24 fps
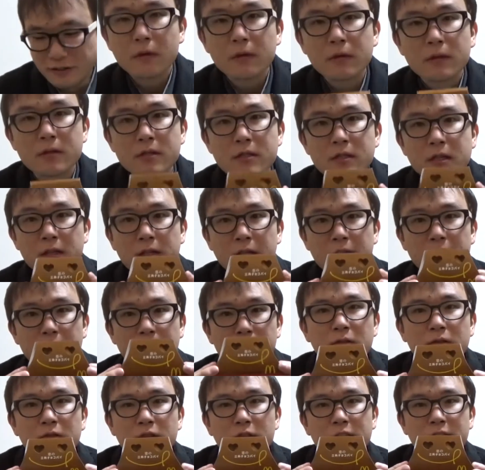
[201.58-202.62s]
さて
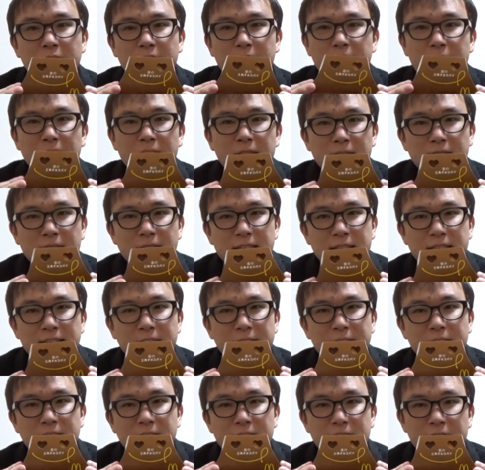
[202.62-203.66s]
こちらはです
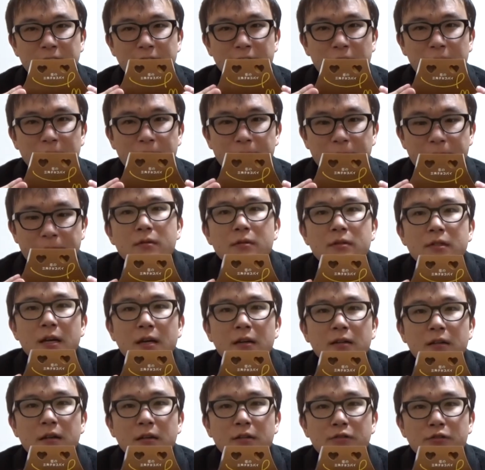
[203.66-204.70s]
ね次は三
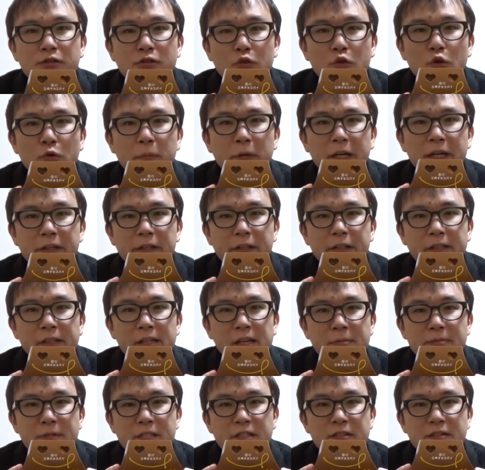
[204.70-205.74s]
角
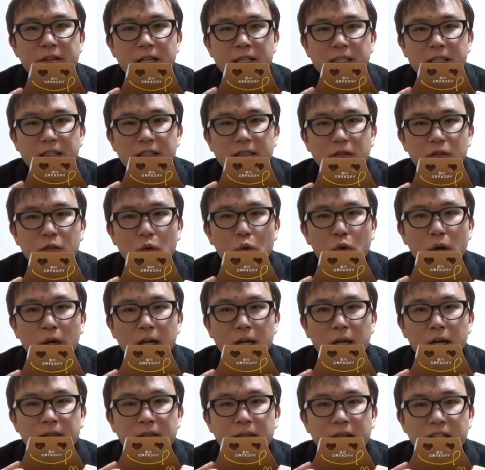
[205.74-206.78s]
チョコパイティラミス味今日か
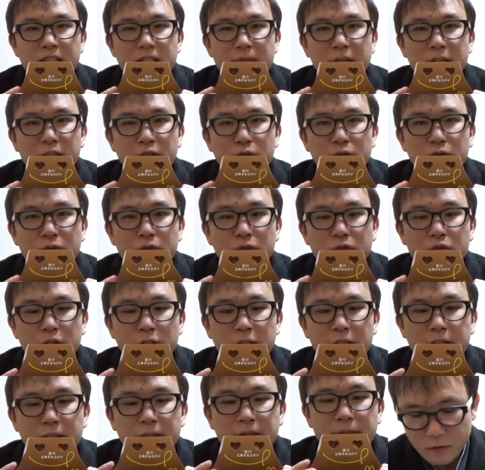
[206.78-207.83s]
ら発売ということ
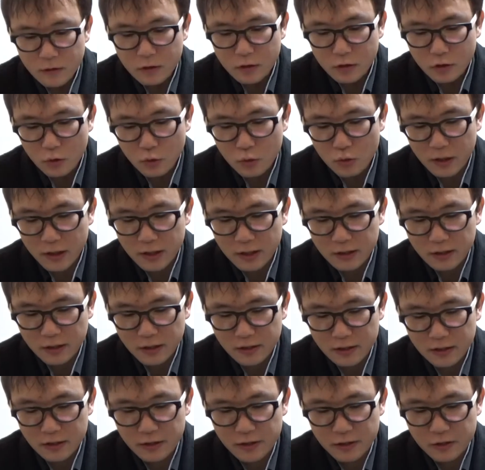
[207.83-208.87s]
今日からなん
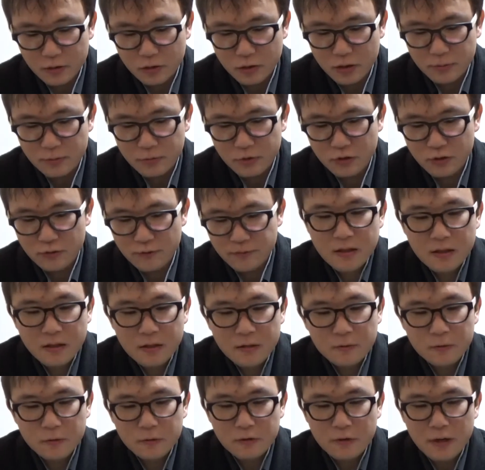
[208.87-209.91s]
でねこれも
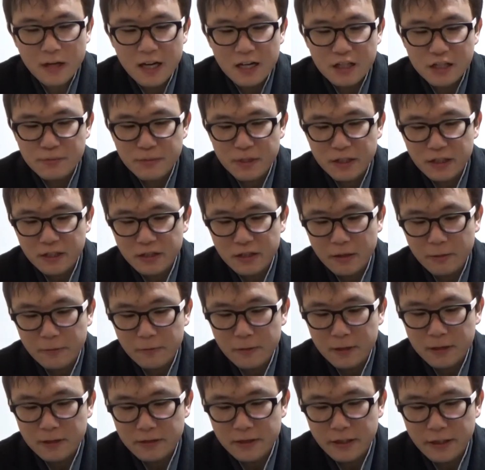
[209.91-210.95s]
僕は初めて食べま
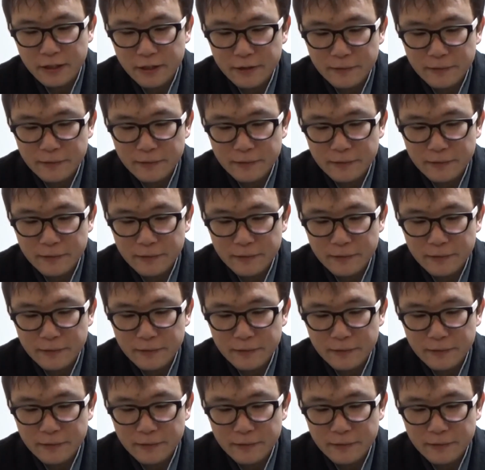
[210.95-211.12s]
すね